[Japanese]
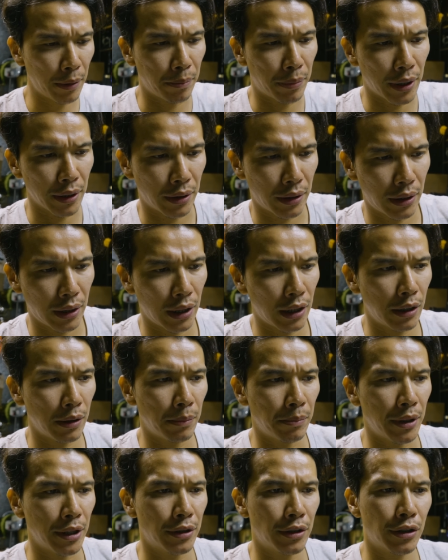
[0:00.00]
りバッテリー
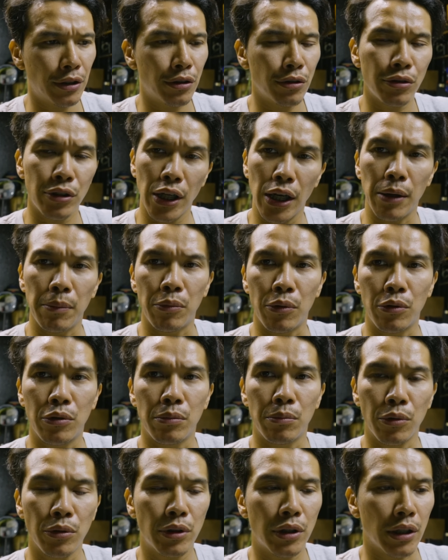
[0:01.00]
をみっつぐらい僕
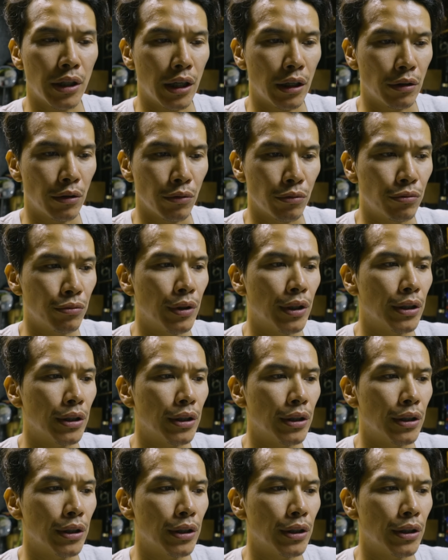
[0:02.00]
持ってないと不